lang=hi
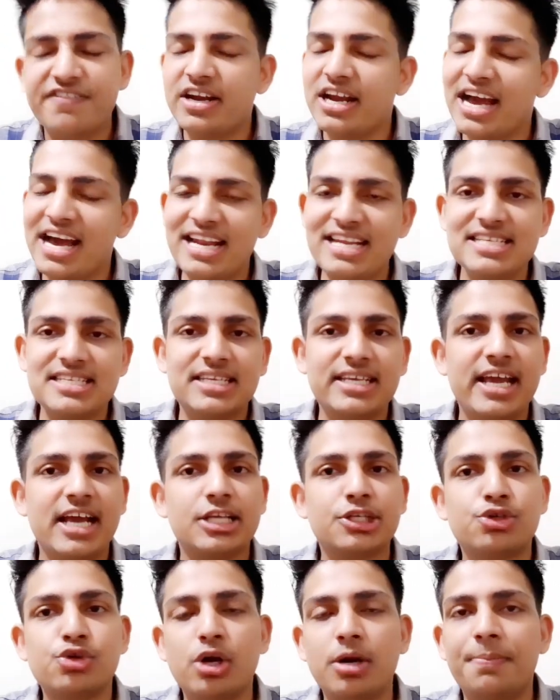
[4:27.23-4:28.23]
फिलहाल इसकी
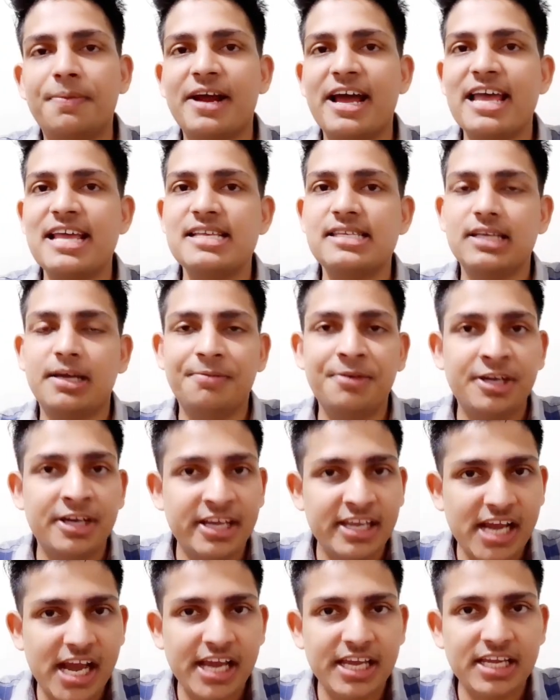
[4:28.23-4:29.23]
एक्चुअल प्राइस अभी
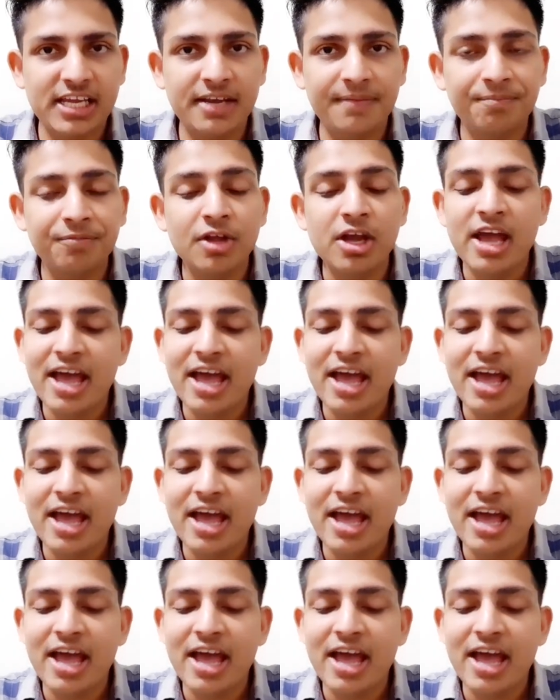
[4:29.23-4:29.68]
नहीं आई है